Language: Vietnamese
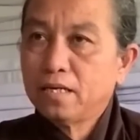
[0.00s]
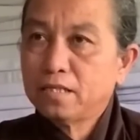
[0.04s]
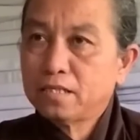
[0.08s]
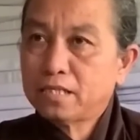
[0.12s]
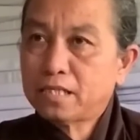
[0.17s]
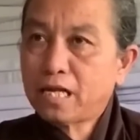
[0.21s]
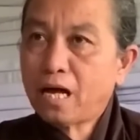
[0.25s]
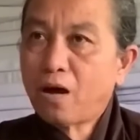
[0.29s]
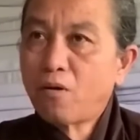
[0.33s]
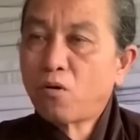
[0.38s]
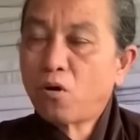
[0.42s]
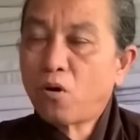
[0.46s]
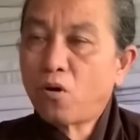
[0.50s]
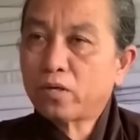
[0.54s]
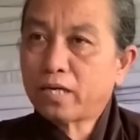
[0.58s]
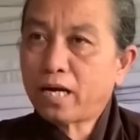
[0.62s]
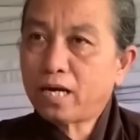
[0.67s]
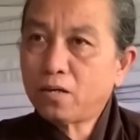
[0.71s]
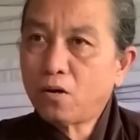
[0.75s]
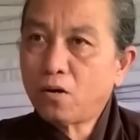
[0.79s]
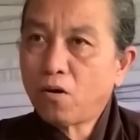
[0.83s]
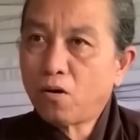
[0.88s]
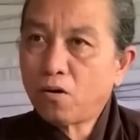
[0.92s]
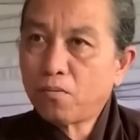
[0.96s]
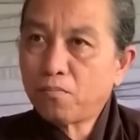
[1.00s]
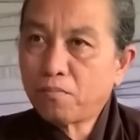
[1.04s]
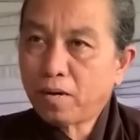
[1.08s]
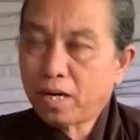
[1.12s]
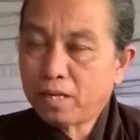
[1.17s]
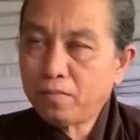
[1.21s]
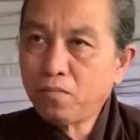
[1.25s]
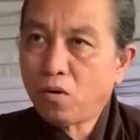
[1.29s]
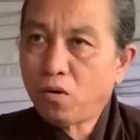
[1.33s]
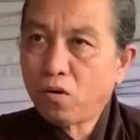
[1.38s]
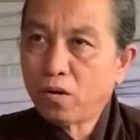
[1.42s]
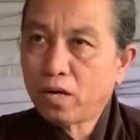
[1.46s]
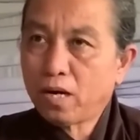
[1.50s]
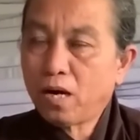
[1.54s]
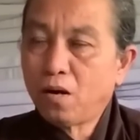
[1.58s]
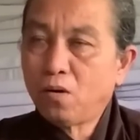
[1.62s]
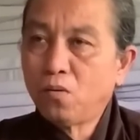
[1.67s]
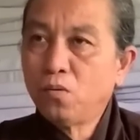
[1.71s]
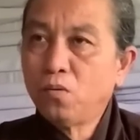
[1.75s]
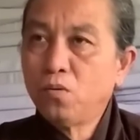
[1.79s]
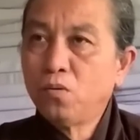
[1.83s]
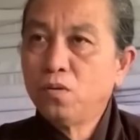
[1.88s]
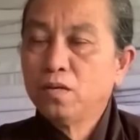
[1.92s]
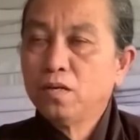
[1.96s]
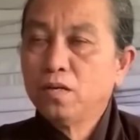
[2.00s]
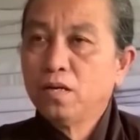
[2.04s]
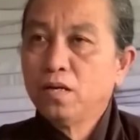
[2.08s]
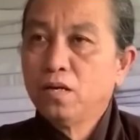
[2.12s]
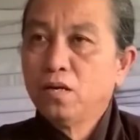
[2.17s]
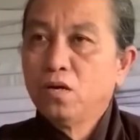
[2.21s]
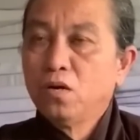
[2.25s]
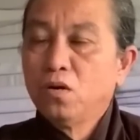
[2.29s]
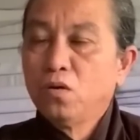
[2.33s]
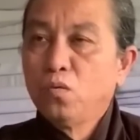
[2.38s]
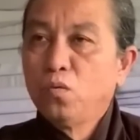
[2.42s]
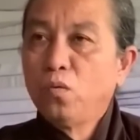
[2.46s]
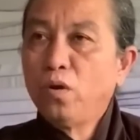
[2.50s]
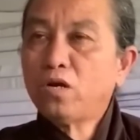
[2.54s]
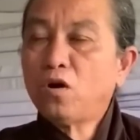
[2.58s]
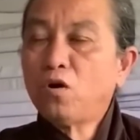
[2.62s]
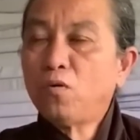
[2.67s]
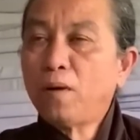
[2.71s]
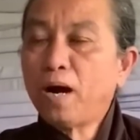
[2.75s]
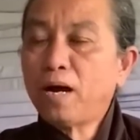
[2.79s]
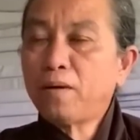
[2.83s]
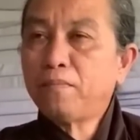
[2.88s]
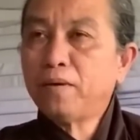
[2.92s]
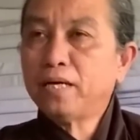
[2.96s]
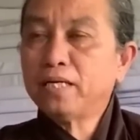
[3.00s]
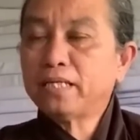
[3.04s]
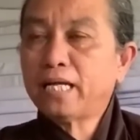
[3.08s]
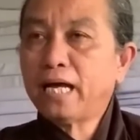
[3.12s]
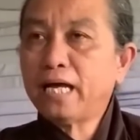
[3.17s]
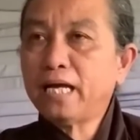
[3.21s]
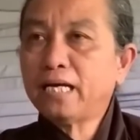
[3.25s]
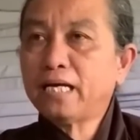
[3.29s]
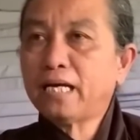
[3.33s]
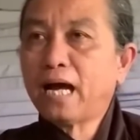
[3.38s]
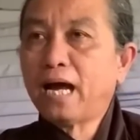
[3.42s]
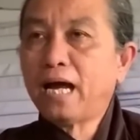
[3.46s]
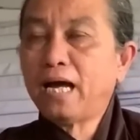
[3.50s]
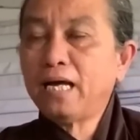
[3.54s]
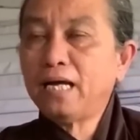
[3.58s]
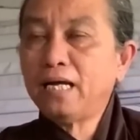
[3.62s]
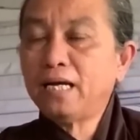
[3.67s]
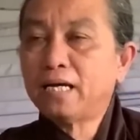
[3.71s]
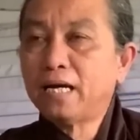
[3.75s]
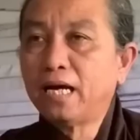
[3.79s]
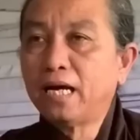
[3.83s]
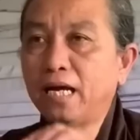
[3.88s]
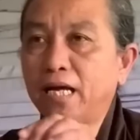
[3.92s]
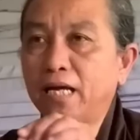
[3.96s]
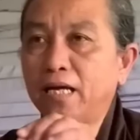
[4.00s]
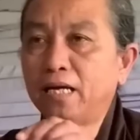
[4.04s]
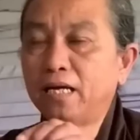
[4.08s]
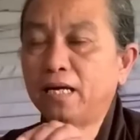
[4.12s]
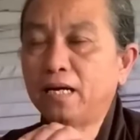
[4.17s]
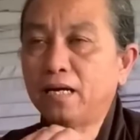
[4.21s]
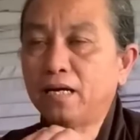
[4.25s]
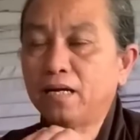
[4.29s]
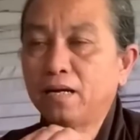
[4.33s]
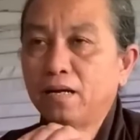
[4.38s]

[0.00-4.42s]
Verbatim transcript: sao còn tranh đoạt mảnh mò câu quý cô bác mình thấy cái khi